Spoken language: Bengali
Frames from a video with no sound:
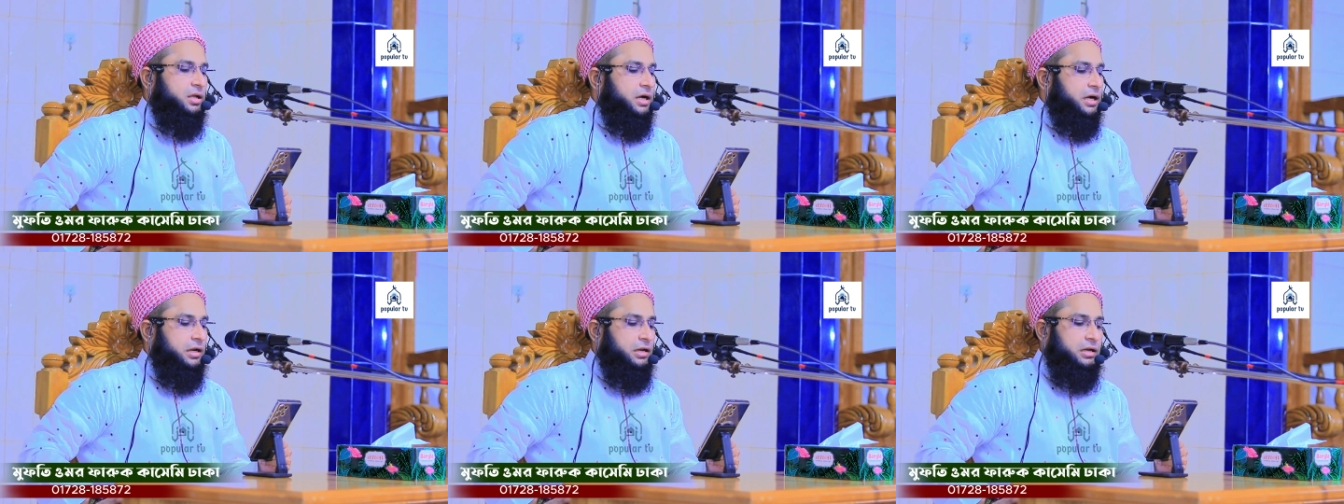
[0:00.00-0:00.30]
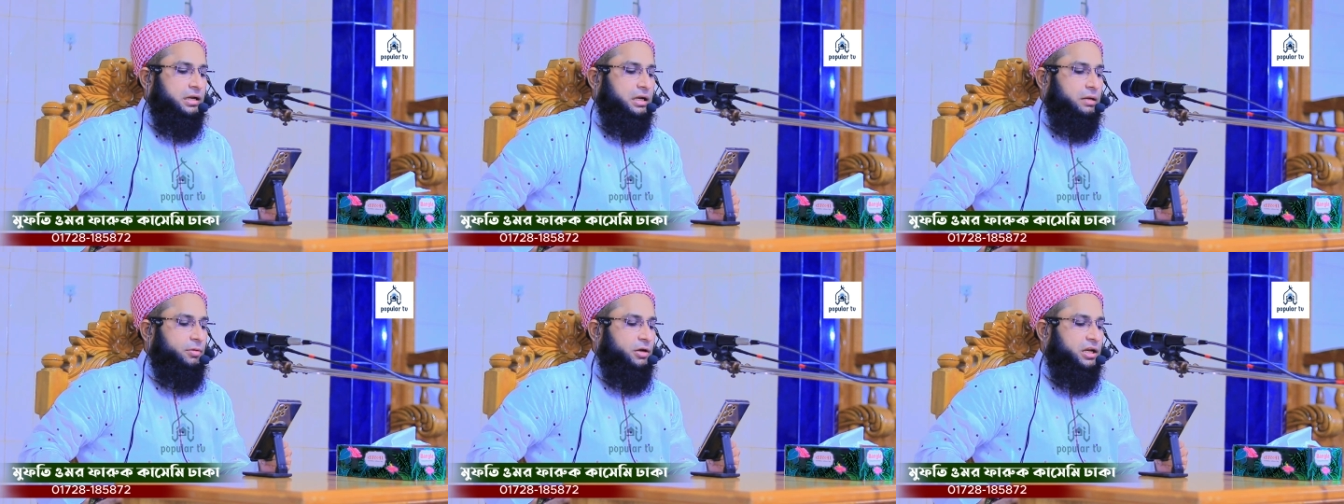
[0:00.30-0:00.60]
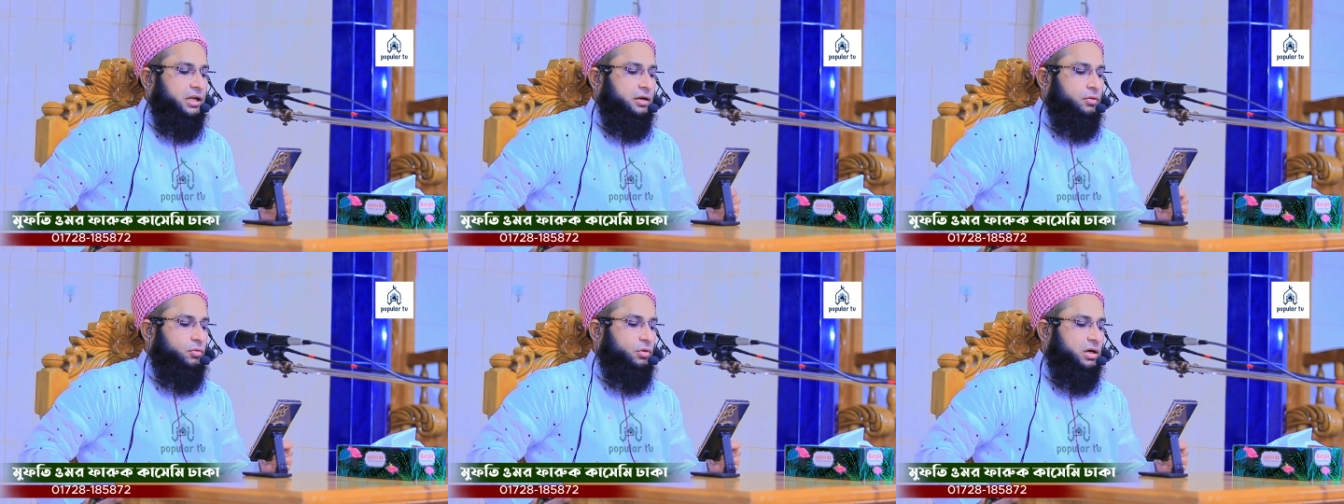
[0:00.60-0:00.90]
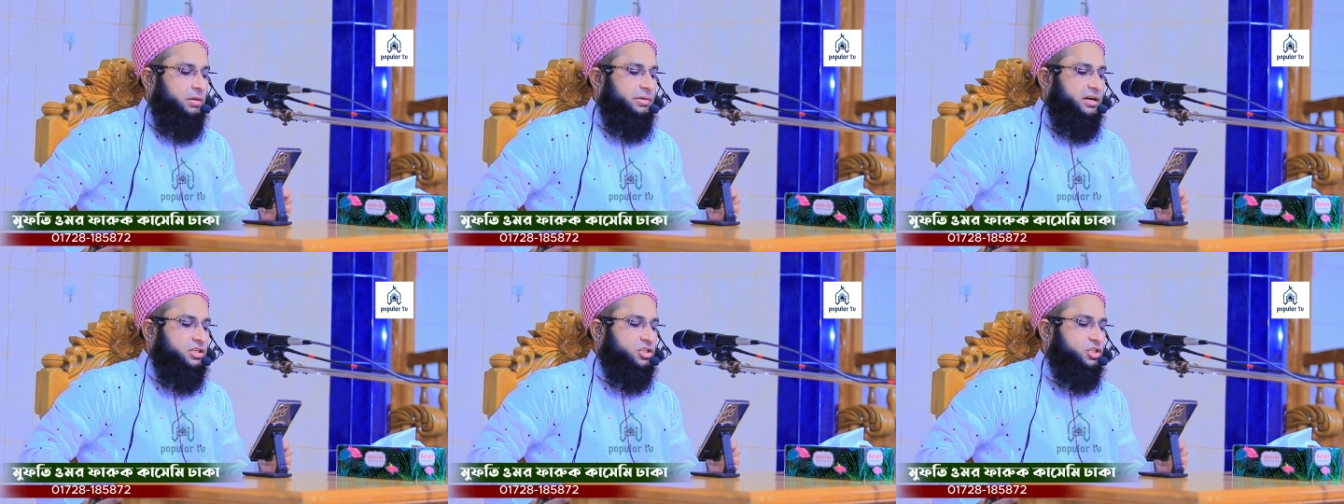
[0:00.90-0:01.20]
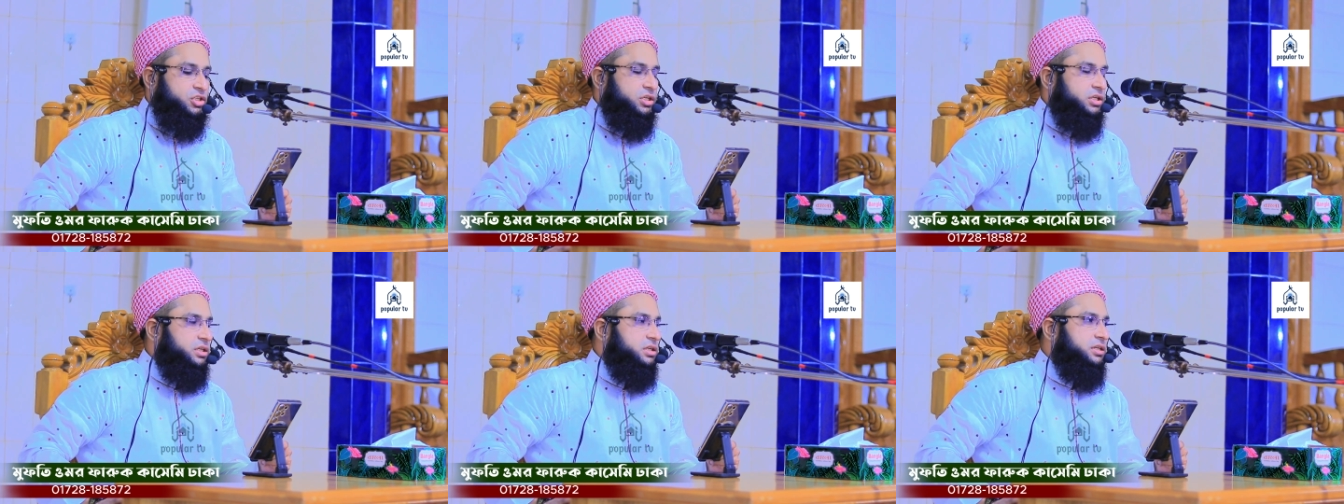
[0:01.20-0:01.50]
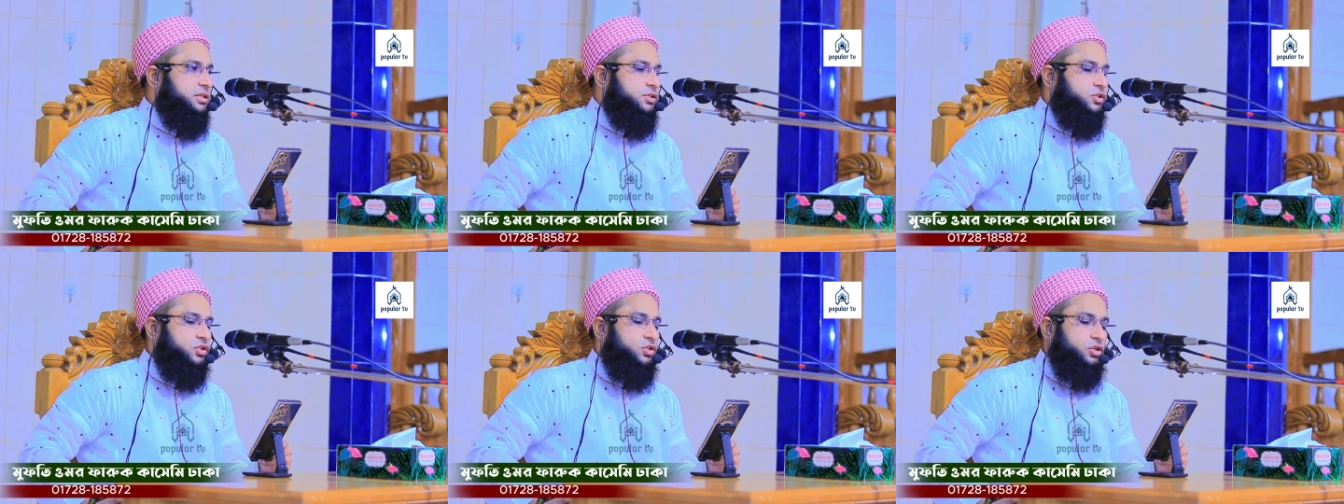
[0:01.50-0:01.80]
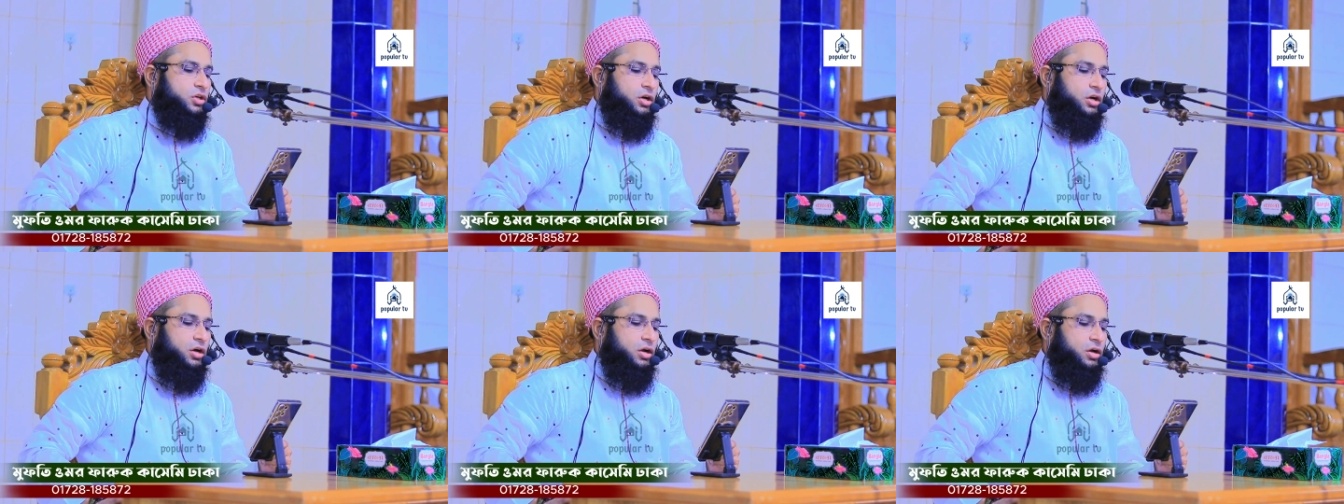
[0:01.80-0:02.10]
আল্লাহ বলেন
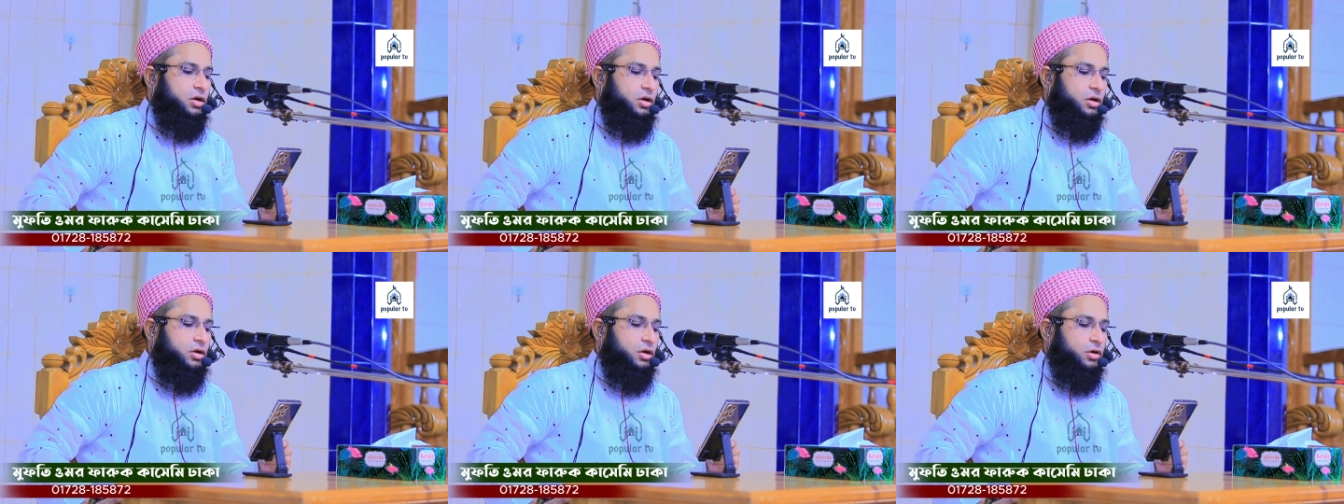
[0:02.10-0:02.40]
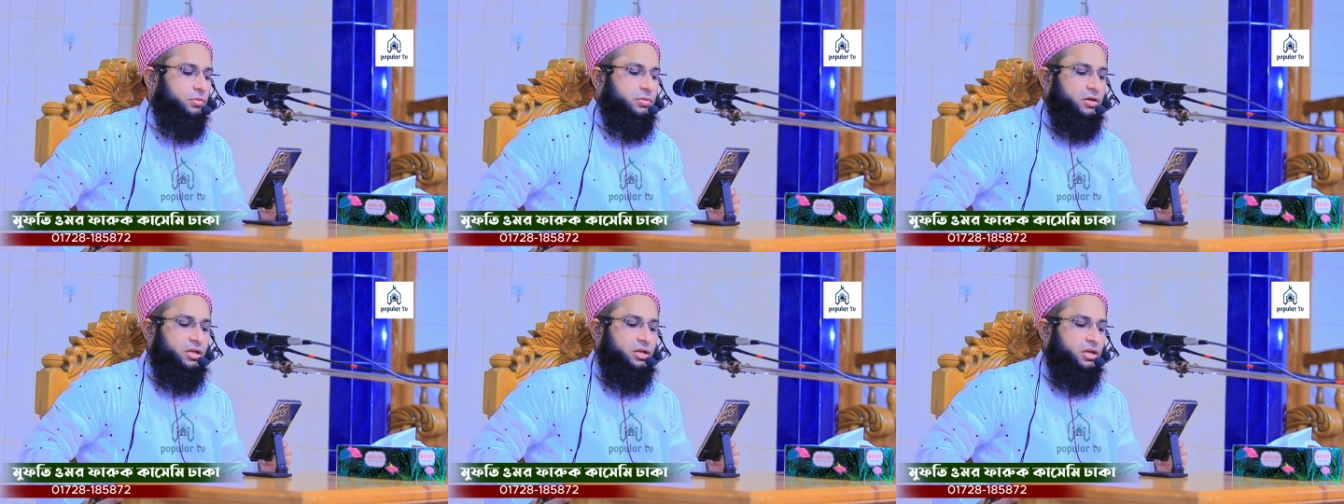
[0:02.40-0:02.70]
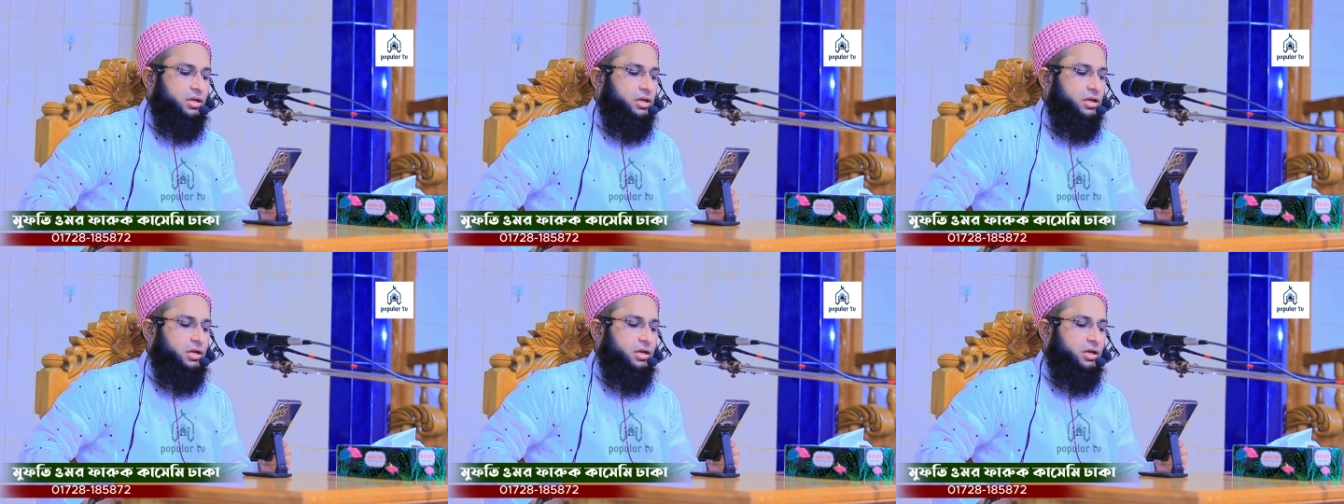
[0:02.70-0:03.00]
হেরবি